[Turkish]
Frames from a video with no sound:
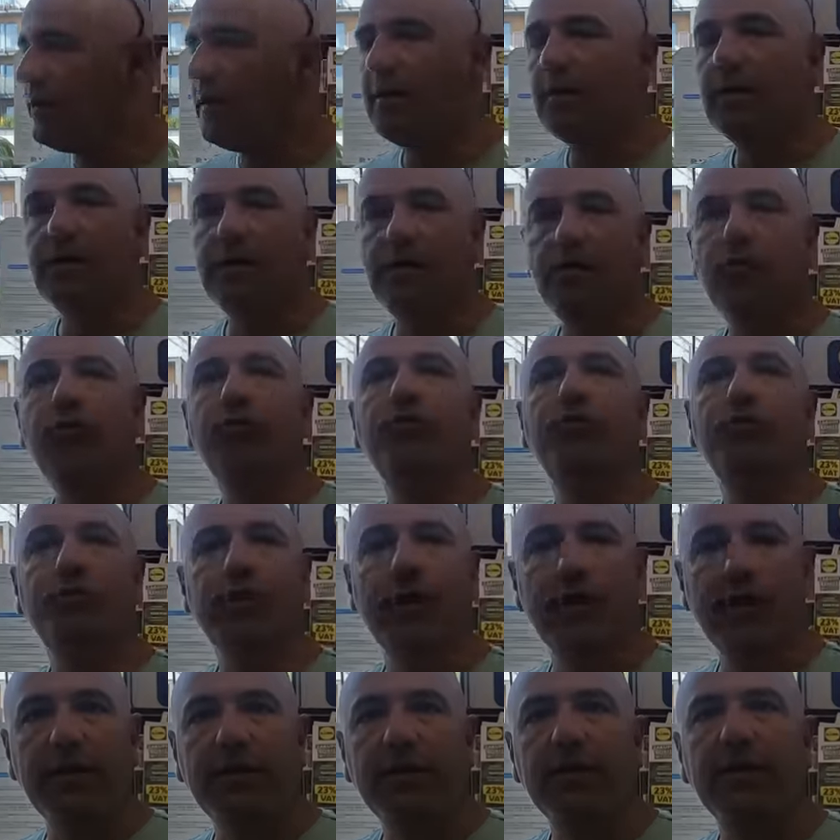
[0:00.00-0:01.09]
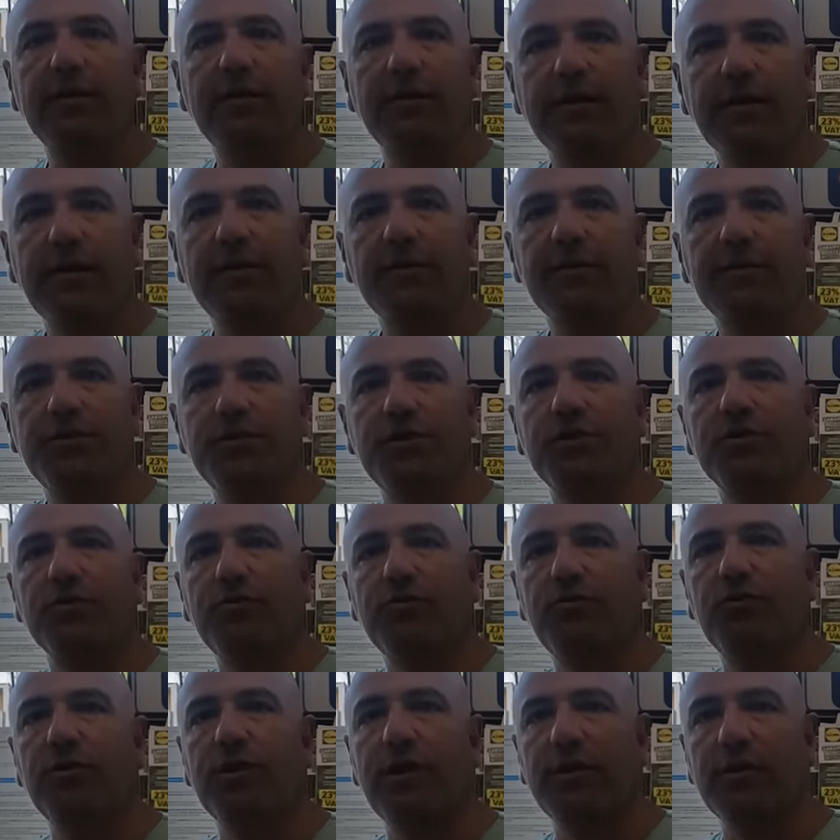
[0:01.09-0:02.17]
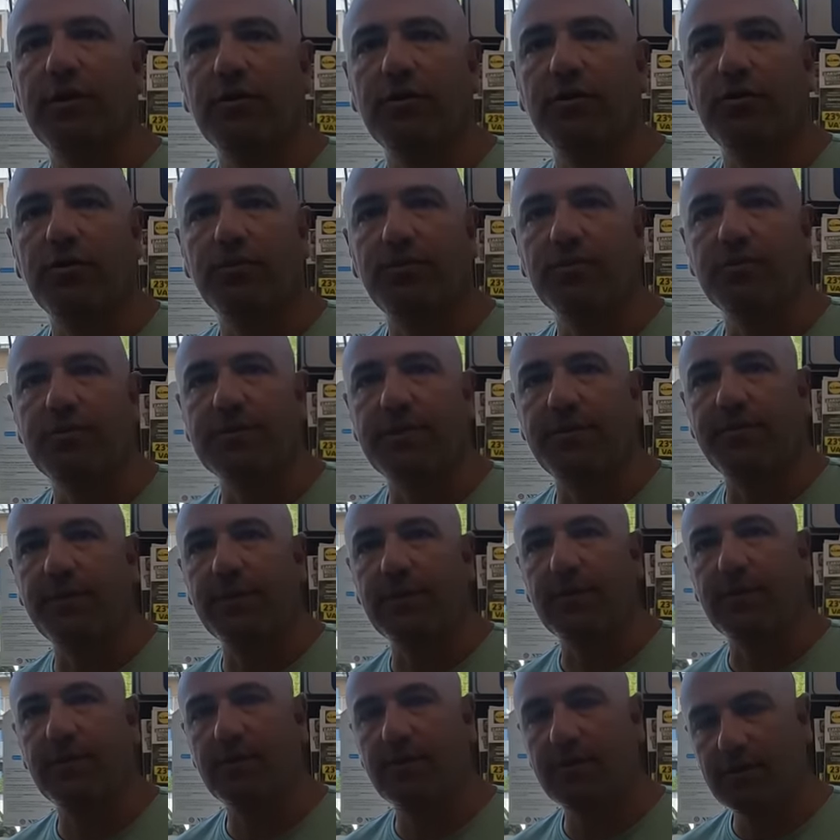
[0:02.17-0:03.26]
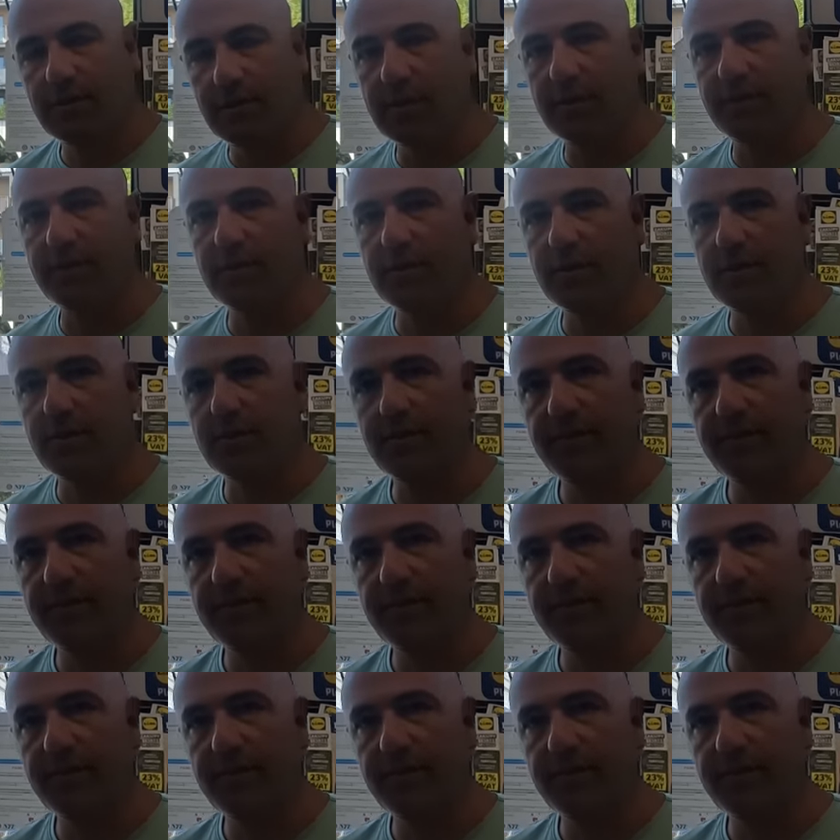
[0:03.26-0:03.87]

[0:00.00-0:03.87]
iki el sahipleri. Ukraynalılar için kullanılıyor bu. Sefer. Öyle mi? Evet.